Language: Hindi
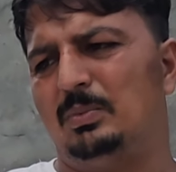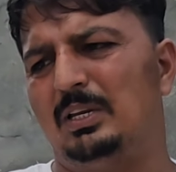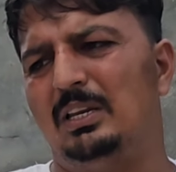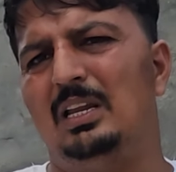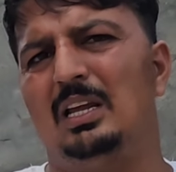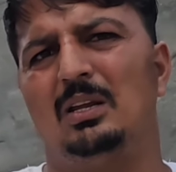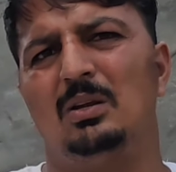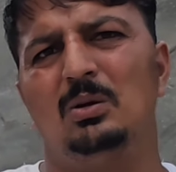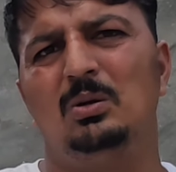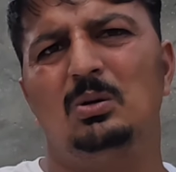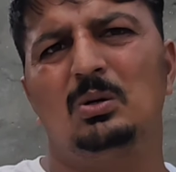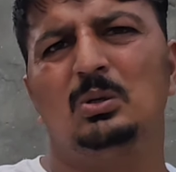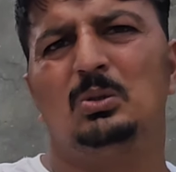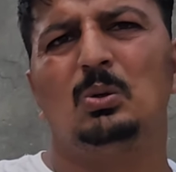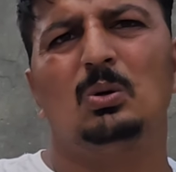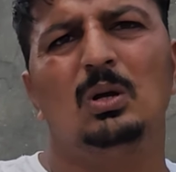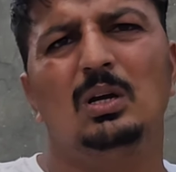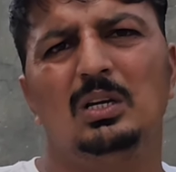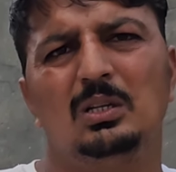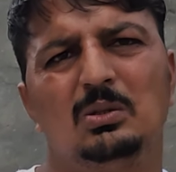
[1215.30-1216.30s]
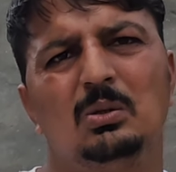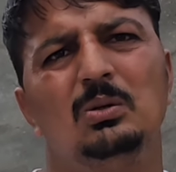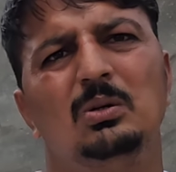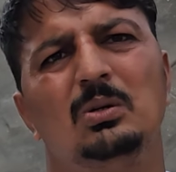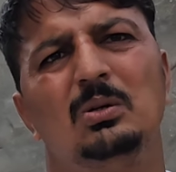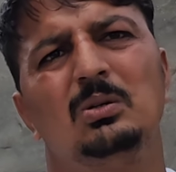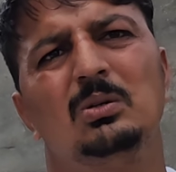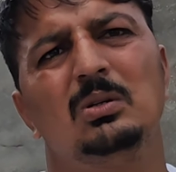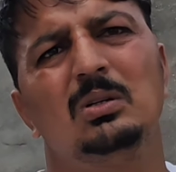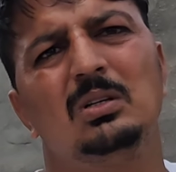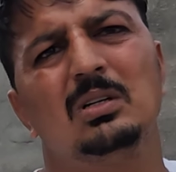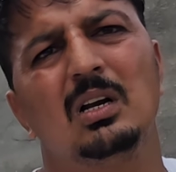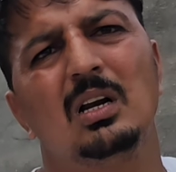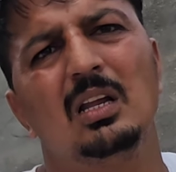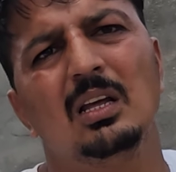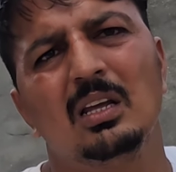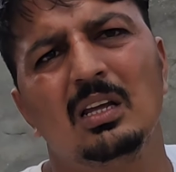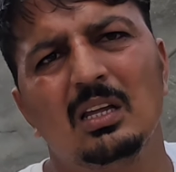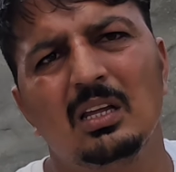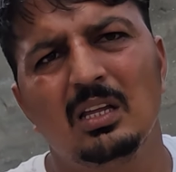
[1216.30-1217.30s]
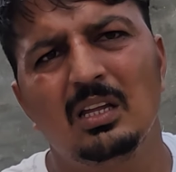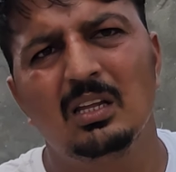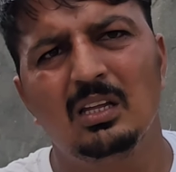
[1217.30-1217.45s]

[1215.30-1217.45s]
महीने की हुई होगी सोलह की तो नहीं हुई तो इसकी